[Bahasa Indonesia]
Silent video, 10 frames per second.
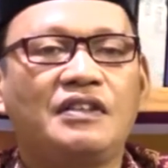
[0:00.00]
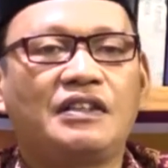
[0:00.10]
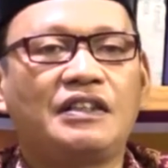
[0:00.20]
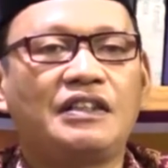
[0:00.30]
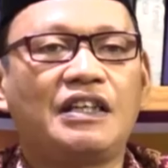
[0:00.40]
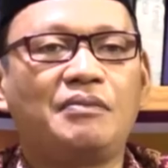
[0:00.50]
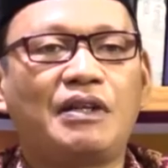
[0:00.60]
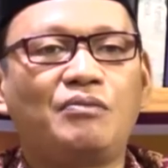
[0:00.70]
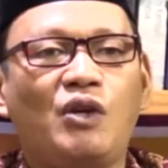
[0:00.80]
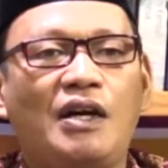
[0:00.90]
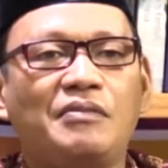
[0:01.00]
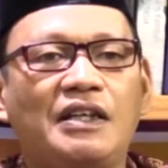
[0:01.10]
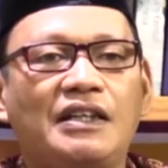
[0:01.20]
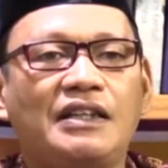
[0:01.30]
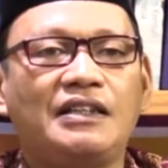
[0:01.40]
Ketika
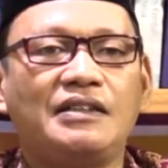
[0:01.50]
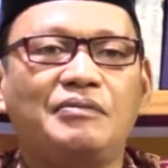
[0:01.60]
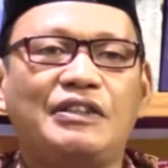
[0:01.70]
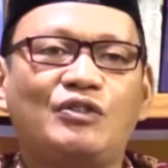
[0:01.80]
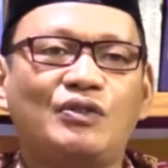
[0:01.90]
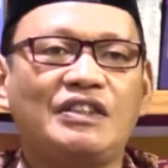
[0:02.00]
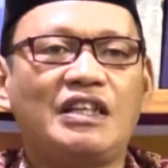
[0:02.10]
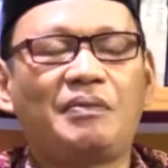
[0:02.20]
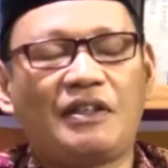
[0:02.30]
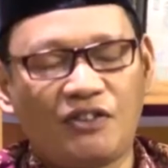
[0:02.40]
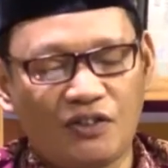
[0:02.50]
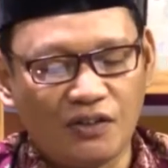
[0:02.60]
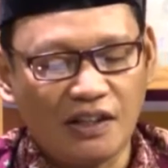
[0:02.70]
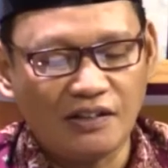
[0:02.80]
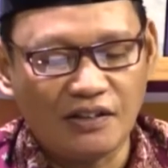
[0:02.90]
bermuamalah mengikuti apa yang
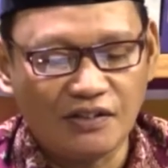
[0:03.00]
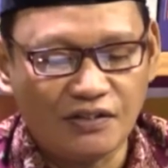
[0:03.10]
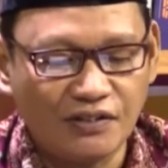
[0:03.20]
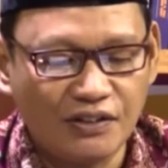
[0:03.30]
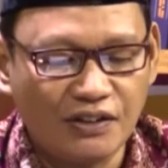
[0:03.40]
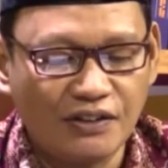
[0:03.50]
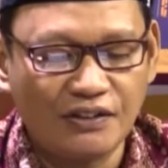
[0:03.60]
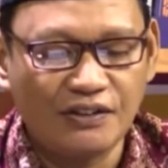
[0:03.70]
contohkan Rasulullah